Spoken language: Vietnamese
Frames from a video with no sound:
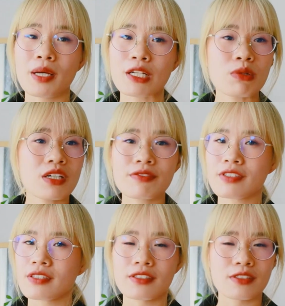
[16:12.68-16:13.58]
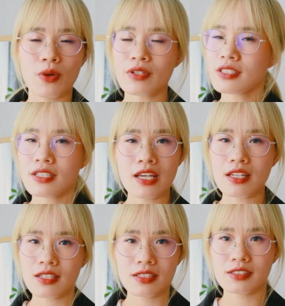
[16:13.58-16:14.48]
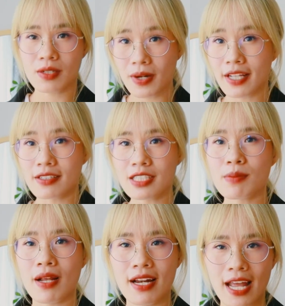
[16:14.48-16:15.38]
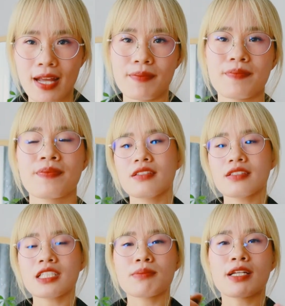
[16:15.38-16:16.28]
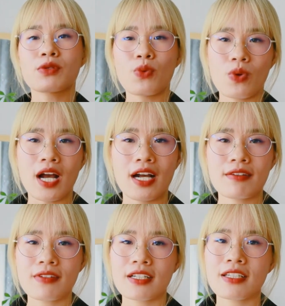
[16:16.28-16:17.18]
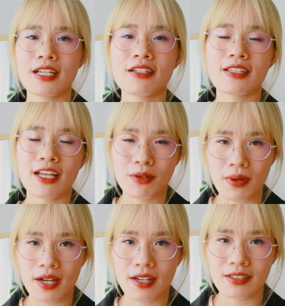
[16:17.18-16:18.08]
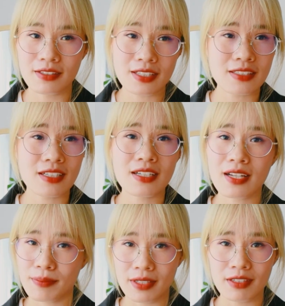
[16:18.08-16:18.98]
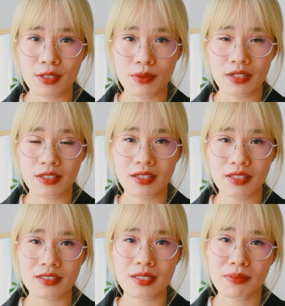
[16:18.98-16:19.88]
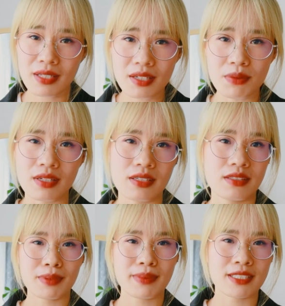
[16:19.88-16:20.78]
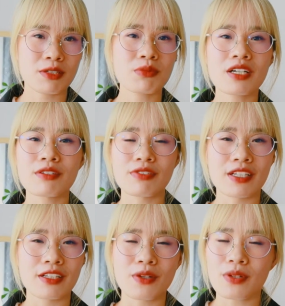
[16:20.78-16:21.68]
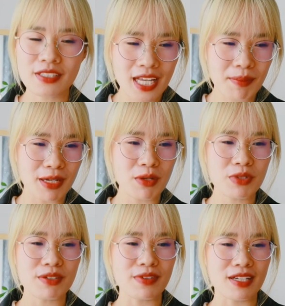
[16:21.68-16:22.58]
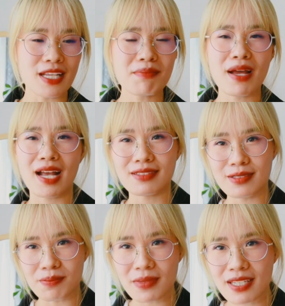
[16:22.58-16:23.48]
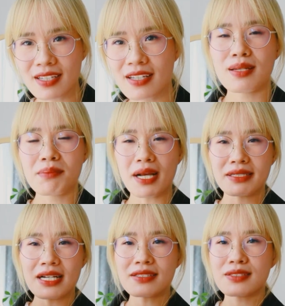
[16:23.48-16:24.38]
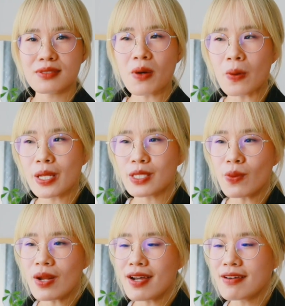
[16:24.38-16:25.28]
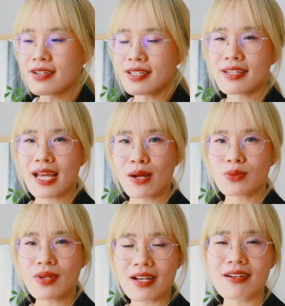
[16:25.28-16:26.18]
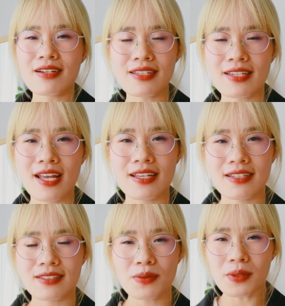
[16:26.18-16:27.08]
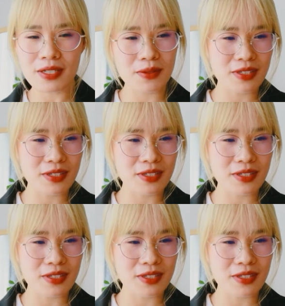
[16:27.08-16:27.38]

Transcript: bạn không cần phải nói gì hết ấy. sau này những gì bạn làm những gì bạn cố gắng và khi đã được thành quả người ta sẽ cảm nhận được điều đấy người ta sẽ biết điều đấy mà bạn không cần phải nói ra bạn không cần phải lên mạng chứng minh lên mạng đăng story tôi là người thế nào tôi là người thế này tôi